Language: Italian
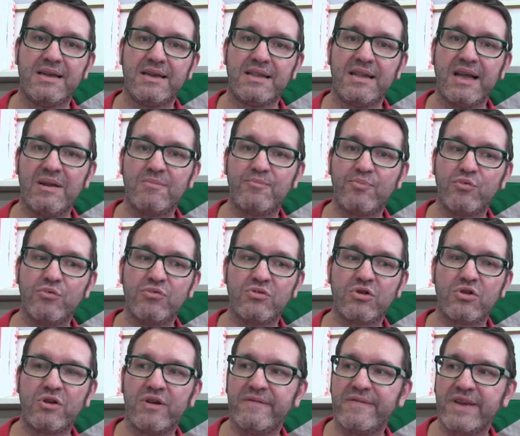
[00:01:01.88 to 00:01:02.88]
Dal
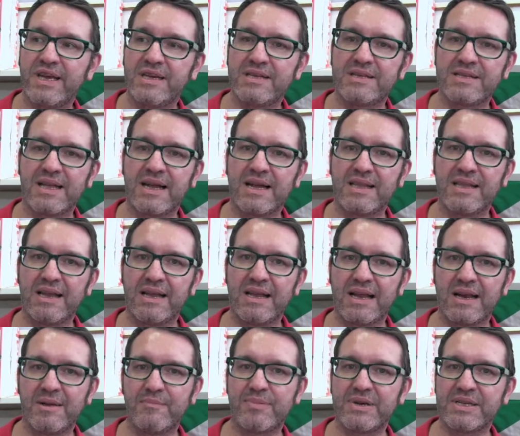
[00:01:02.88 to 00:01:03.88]
punto di vista
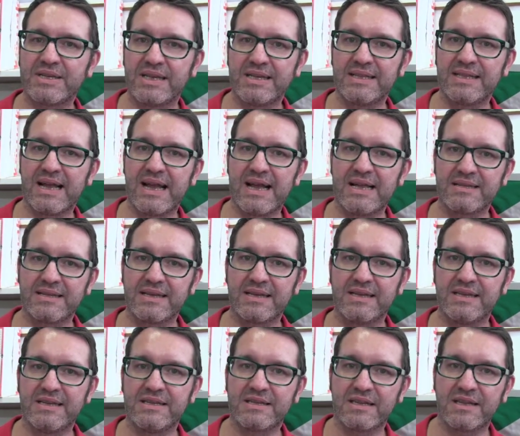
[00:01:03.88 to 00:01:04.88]
della rappresentanza
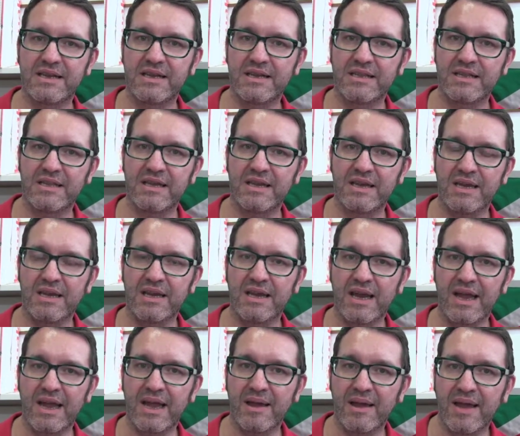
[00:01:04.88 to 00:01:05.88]
degli iscritti
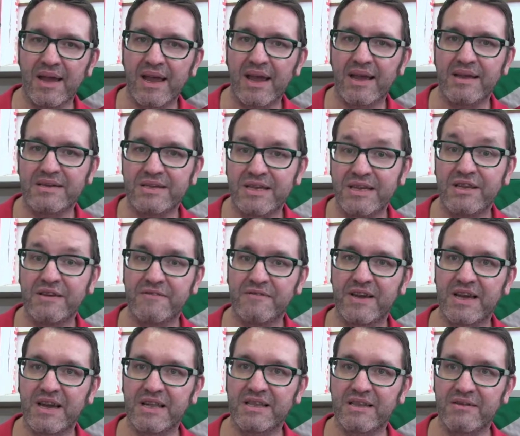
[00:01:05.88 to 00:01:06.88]
eh, è
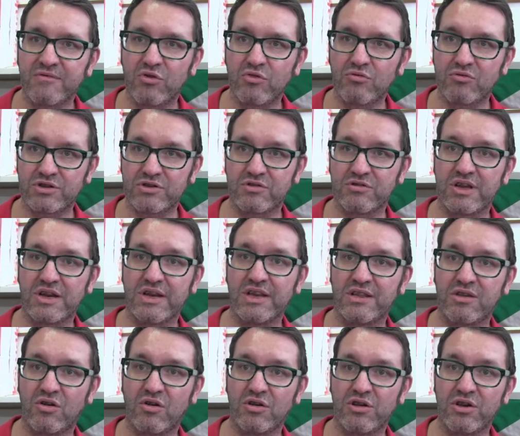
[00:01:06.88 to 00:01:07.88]
significativo questo
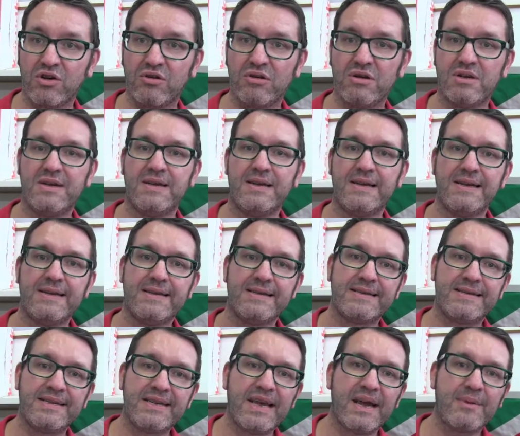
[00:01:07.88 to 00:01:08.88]
territorio,
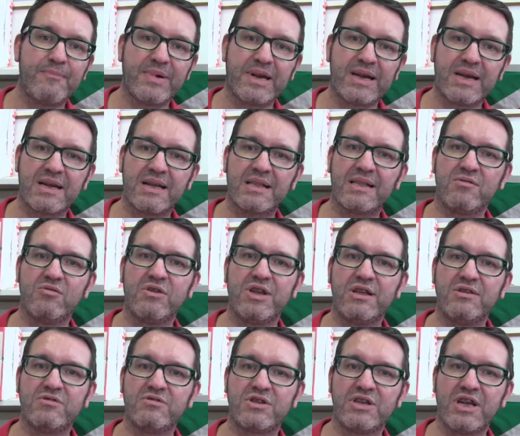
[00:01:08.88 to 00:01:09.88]
sia per le categorie
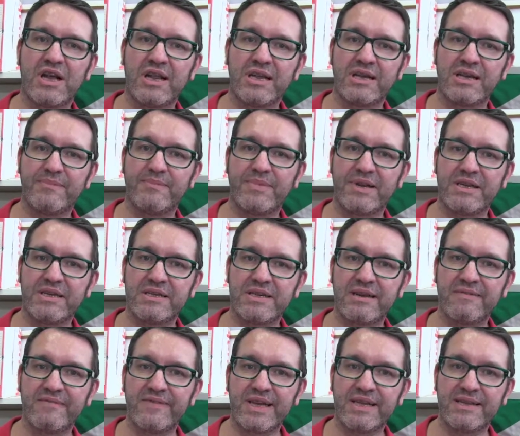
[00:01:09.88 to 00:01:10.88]
industriali che per i
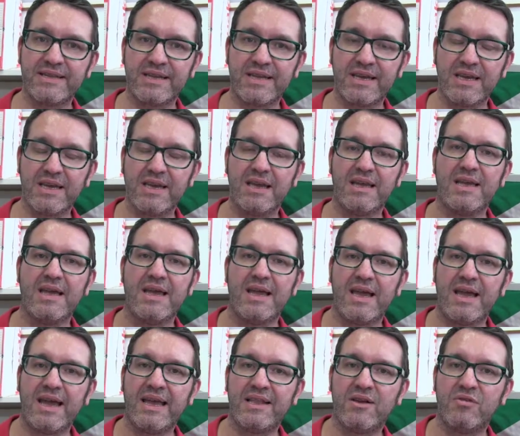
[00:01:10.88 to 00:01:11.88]
servizi
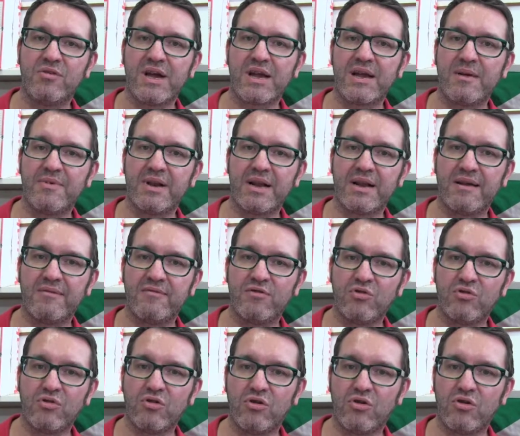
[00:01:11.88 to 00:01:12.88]
ed è una Camera del
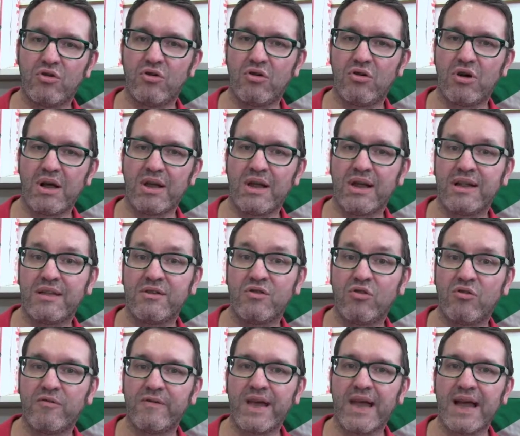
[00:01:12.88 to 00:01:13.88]
Lavoro eh,
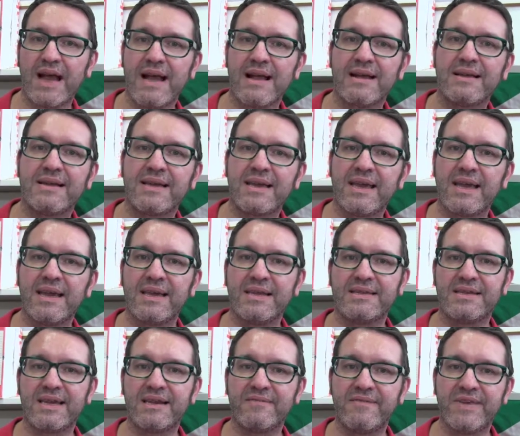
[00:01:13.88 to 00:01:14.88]
dove anche i
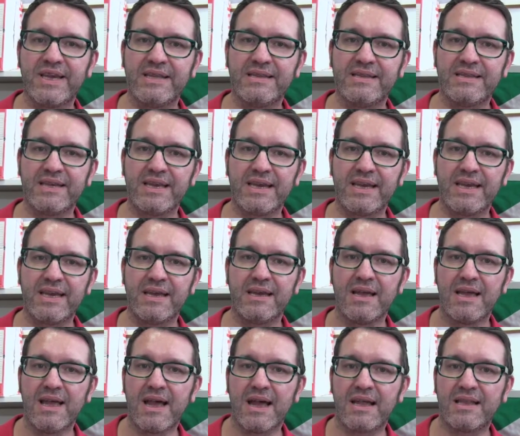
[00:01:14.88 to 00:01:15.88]
servizi,
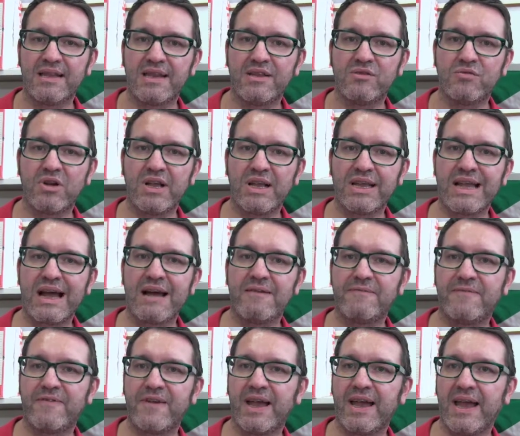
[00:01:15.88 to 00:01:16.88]
addirittura il
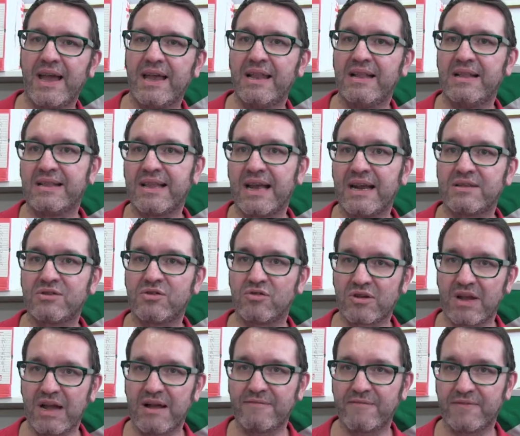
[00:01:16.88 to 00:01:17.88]
CAF è il terzo
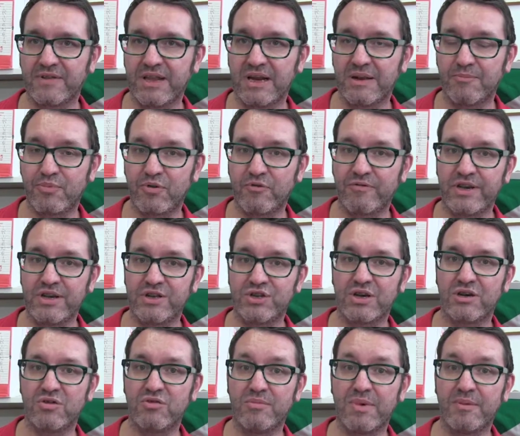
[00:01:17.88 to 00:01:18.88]
CAF della
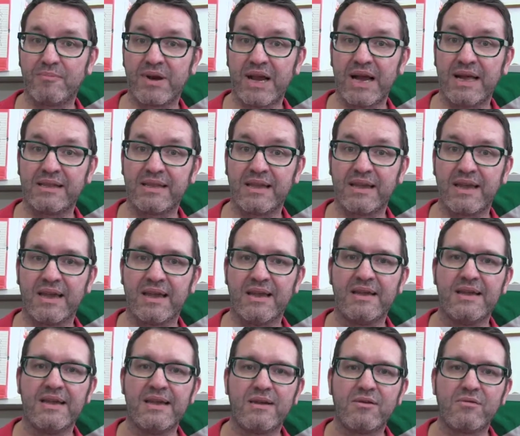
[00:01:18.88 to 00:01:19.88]
provincia come pratiche.
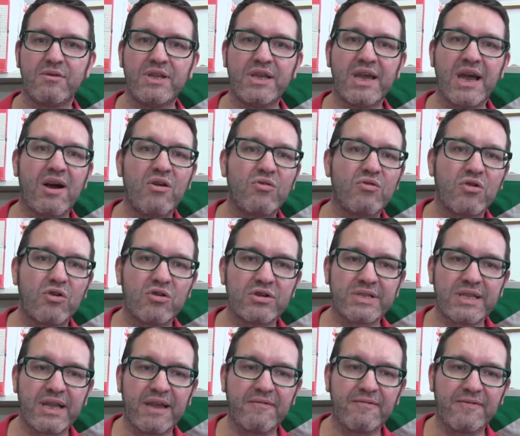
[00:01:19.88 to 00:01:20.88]
Quindi auguro a
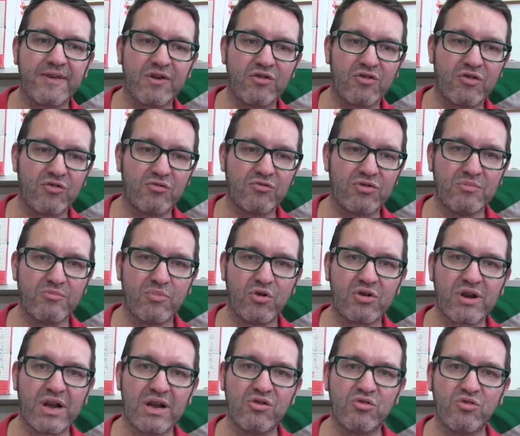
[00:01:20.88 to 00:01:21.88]
Stefano un in
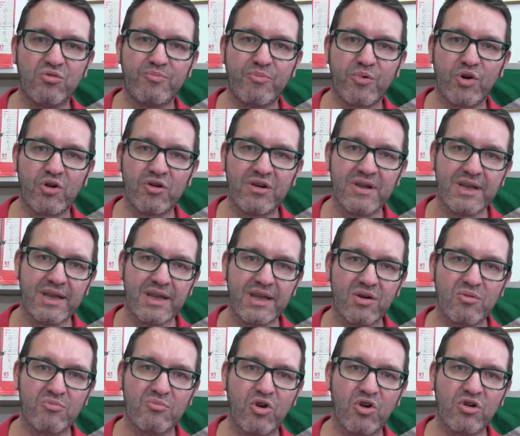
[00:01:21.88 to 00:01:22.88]
bocca al lupo
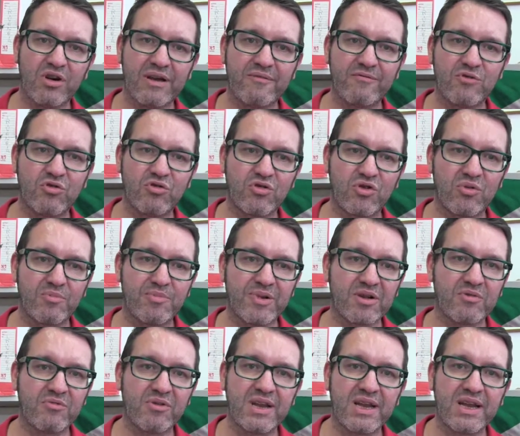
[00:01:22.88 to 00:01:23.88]
e un buon lavoro
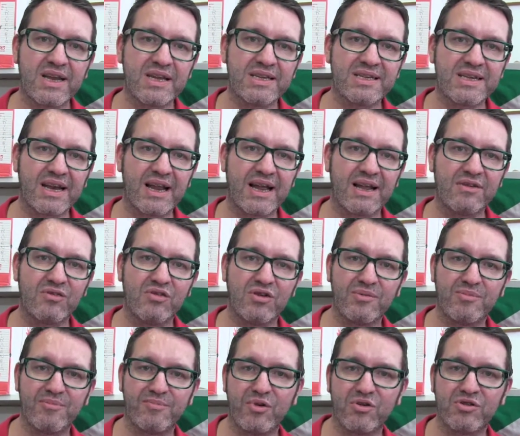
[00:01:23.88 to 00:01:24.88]
per quelli che saranno
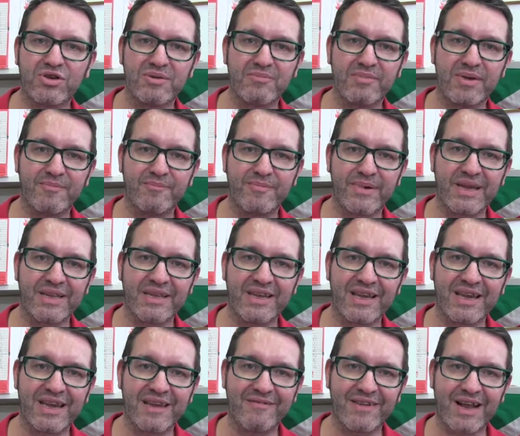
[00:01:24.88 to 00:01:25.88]
i prossimi
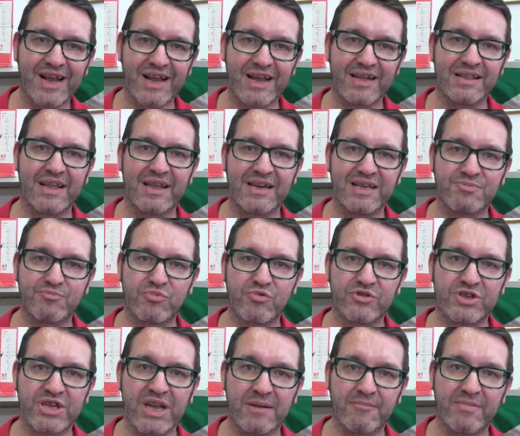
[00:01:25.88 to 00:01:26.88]
impegni che avrà da
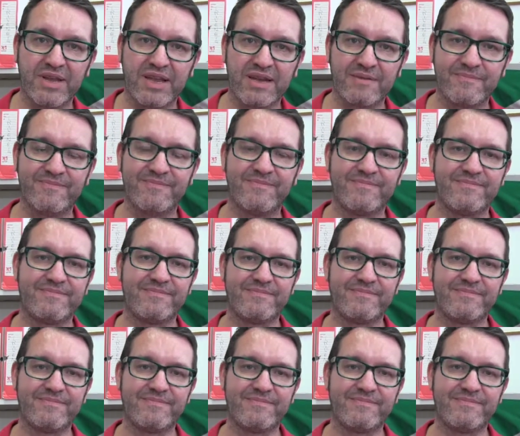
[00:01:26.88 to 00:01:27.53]
responsabile.